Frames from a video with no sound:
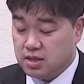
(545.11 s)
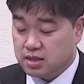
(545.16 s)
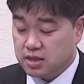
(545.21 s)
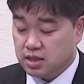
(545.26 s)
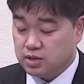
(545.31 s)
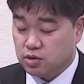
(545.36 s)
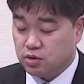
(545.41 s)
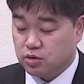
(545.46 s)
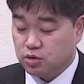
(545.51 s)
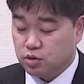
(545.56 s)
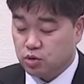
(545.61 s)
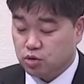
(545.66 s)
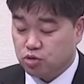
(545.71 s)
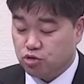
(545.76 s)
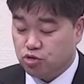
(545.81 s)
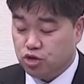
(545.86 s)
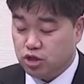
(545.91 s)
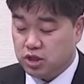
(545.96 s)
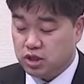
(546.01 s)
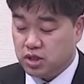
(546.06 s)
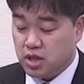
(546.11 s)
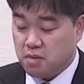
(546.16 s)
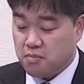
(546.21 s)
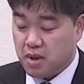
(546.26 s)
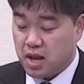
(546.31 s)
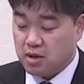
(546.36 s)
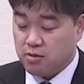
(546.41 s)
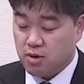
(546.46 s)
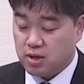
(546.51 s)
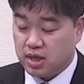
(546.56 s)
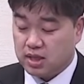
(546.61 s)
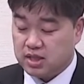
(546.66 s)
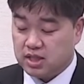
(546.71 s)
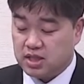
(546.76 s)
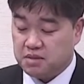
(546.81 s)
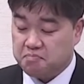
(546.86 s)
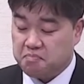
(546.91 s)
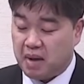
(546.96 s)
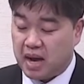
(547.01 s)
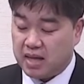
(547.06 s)
일차적으로 귀신의 말과
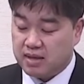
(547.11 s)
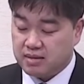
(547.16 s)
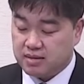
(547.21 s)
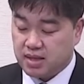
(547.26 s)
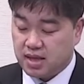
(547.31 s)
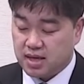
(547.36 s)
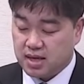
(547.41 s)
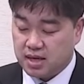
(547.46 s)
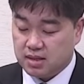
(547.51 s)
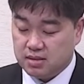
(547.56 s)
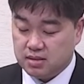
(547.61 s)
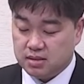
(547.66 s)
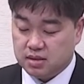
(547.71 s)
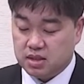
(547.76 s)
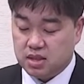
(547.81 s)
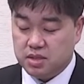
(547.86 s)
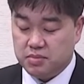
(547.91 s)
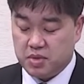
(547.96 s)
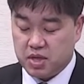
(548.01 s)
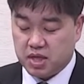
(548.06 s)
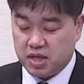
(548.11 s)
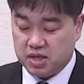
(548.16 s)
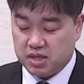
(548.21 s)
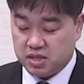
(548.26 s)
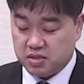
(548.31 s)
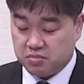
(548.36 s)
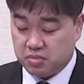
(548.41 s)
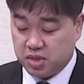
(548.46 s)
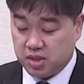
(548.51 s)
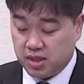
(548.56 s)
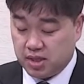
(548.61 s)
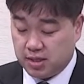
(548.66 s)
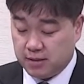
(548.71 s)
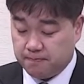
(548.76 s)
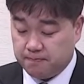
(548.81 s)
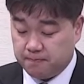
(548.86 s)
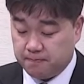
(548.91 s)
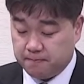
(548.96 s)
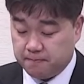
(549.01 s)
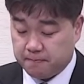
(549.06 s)
같이 많다라는 의미가 있습니다.
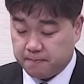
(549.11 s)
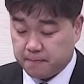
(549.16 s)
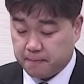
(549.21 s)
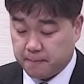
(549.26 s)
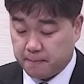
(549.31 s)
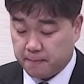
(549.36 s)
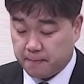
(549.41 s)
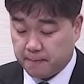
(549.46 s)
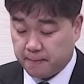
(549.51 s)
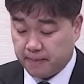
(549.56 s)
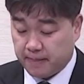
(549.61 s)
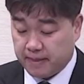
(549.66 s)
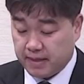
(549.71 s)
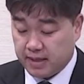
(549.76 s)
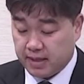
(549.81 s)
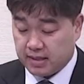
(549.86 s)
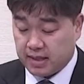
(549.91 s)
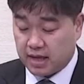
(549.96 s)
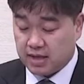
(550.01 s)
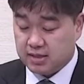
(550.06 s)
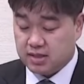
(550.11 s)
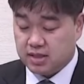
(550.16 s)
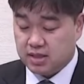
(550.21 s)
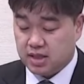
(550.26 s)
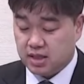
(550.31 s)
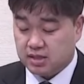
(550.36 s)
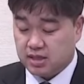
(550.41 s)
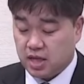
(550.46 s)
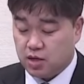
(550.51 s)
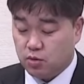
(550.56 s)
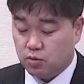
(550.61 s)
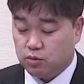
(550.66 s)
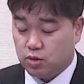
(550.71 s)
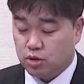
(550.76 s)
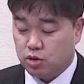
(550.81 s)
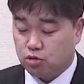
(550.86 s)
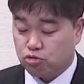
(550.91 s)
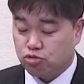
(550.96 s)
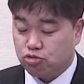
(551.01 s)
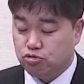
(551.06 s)
당시에
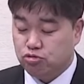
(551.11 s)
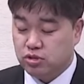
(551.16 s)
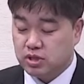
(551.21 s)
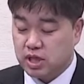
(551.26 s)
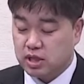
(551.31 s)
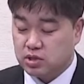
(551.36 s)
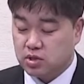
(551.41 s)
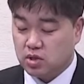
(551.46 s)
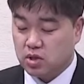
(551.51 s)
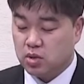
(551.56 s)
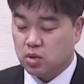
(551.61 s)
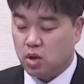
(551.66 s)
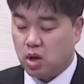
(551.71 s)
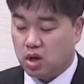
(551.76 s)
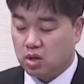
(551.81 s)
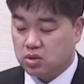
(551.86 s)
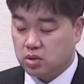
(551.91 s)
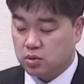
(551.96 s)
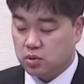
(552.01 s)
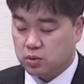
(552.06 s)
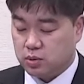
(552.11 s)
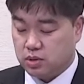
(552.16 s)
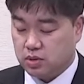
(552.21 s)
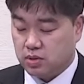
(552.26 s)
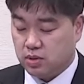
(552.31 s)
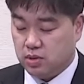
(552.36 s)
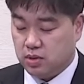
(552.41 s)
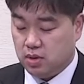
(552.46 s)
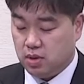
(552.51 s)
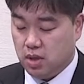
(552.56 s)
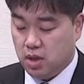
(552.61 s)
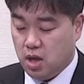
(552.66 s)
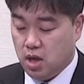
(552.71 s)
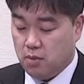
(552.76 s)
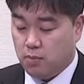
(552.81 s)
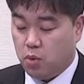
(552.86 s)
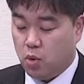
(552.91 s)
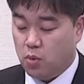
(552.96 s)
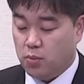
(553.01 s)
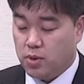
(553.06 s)
사용되던 군사적인 언어로서
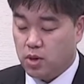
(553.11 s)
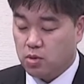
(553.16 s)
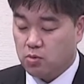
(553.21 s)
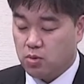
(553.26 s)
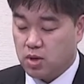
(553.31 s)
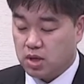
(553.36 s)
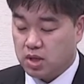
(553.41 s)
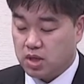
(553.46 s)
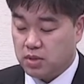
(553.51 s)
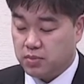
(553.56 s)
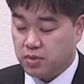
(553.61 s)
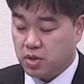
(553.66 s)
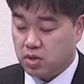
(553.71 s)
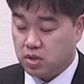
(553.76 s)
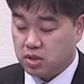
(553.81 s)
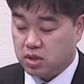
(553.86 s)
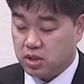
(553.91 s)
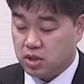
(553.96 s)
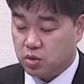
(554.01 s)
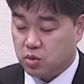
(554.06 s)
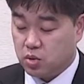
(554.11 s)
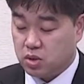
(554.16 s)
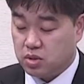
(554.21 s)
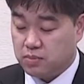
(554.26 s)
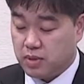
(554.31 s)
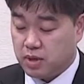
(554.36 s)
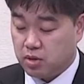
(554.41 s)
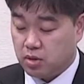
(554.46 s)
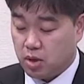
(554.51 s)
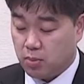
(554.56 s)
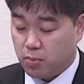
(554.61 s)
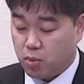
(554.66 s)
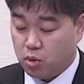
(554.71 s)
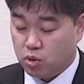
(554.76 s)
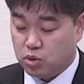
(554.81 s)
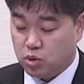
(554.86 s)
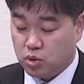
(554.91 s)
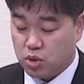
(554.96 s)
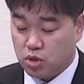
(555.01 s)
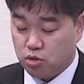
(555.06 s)
보병과 기병 그리고 그밖의
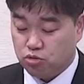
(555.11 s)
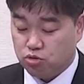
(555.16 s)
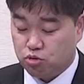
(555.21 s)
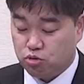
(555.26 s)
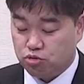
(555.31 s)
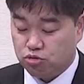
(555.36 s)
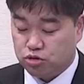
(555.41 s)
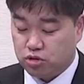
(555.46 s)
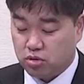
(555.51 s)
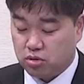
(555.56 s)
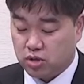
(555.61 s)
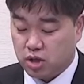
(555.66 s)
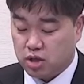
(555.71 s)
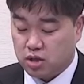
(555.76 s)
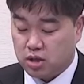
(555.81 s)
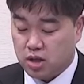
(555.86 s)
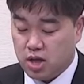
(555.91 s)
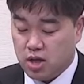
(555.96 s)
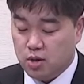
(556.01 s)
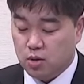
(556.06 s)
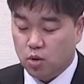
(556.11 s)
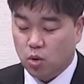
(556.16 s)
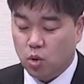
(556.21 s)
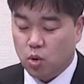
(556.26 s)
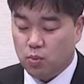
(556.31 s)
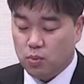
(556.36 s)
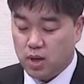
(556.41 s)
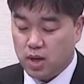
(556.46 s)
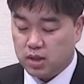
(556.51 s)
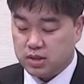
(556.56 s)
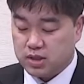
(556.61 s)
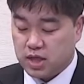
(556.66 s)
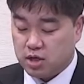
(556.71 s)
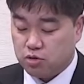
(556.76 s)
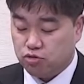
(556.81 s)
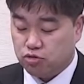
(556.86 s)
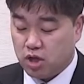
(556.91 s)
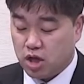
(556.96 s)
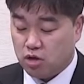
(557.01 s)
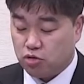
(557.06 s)
보조기구로 구성된 로마
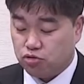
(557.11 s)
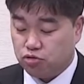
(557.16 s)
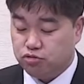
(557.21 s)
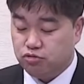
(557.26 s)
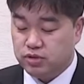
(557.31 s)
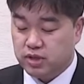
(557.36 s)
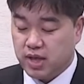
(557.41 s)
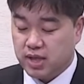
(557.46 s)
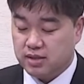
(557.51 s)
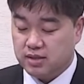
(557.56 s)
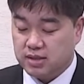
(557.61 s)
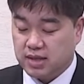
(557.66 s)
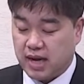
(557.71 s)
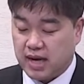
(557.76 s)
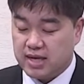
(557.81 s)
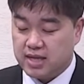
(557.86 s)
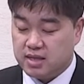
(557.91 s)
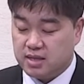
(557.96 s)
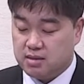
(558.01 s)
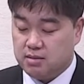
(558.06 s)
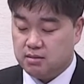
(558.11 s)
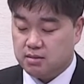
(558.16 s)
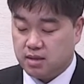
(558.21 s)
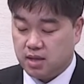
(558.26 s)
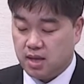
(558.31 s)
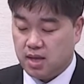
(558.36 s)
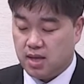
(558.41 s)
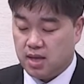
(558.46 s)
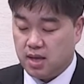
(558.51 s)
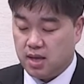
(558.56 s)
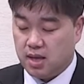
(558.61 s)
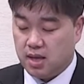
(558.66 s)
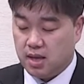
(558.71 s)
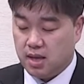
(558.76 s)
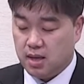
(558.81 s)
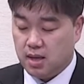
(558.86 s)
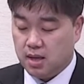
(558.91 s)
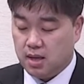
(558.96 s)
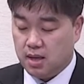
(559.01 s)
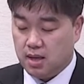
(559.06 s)
제국의 군단을 가리킬 때에
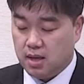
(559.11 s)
